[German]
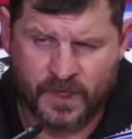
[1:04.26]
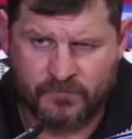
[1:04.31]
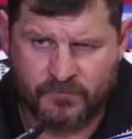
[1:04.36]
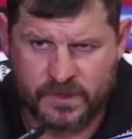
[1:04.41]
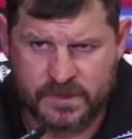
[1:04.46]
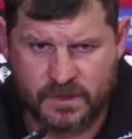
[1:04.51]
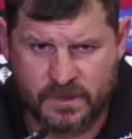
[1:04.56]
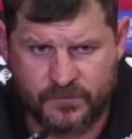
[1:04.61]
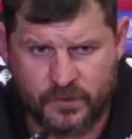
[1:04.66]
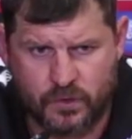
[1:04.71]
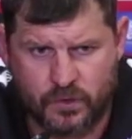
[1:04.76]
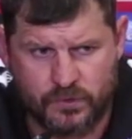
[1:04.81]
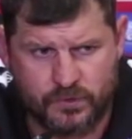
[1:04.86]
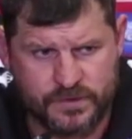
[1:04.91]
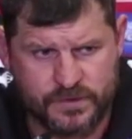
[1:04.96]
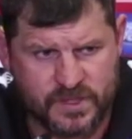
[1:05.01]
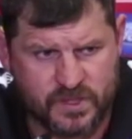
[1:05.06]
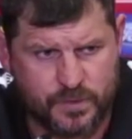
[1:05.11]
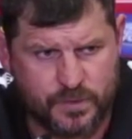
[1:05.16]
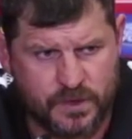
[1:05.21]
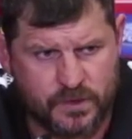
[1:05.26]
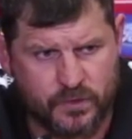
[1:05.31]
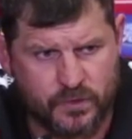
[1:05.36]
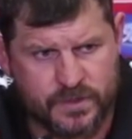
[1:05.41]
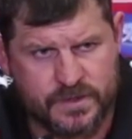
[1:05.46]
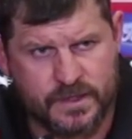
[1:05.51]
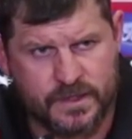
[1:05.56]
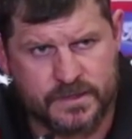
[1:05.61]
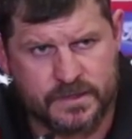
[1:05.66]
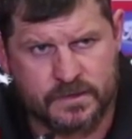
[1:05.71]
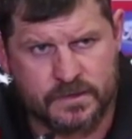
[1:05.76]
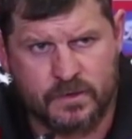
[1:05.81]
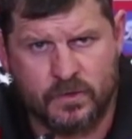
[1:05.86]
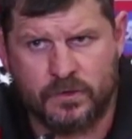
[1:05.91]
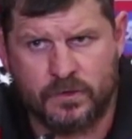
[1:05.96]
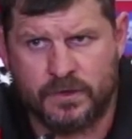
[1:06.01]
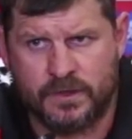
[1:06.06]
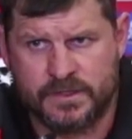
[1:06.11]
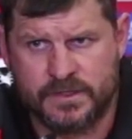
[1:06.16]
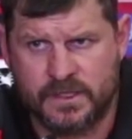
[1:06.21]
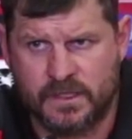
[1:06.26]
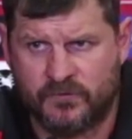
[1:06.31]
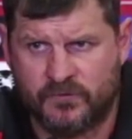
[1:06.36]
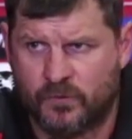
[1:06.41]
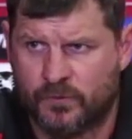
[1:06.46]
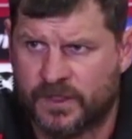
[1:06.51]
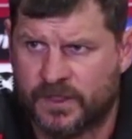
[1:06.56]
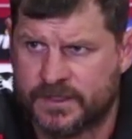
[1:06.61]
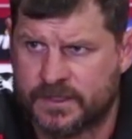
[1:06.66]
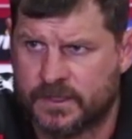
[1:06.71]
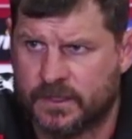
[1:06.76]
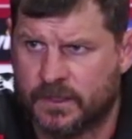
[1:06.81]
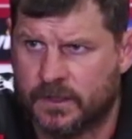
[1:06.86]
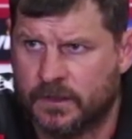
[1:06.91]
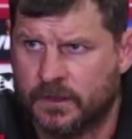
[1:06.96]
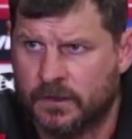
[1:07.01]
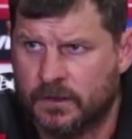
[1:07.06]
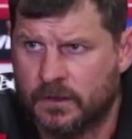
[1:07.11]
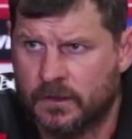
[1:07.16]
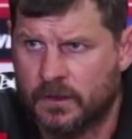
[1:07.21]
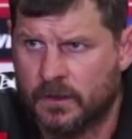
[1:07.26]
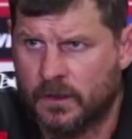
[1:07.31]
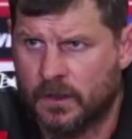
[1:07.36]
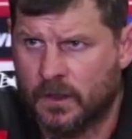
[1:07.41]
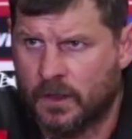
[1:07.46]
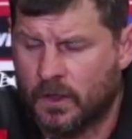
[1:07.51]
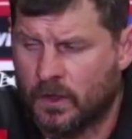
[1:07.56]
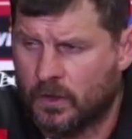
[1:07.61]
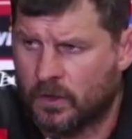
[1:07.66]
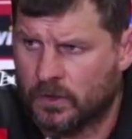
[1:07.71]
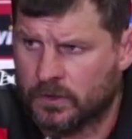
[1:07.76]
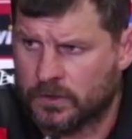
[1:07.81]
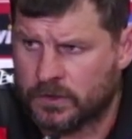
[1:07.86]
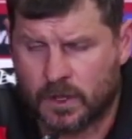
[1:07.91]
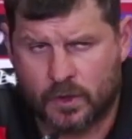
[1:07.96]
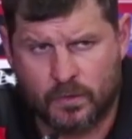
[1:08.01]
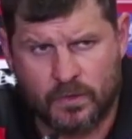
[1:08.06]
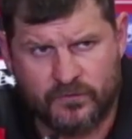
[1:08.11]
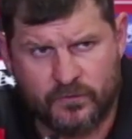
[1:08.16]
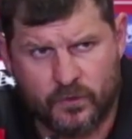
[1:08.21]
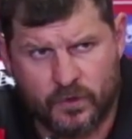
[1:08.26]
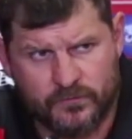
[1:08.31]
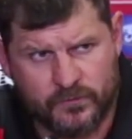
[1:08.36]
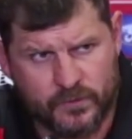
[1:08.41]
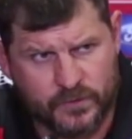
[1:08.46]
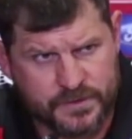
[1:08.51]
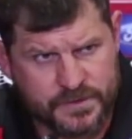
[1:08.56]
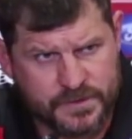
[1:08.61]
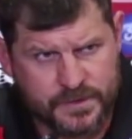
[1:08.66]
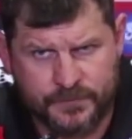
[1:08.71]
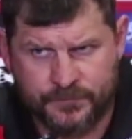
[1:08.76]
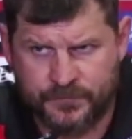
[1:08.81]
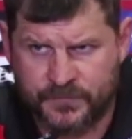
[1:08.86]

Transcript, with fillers: wie gesagt, wir konnten unser Spiel durchsetzen, konnten als Sieger vom Platz gehen und darüber freuen wir uns.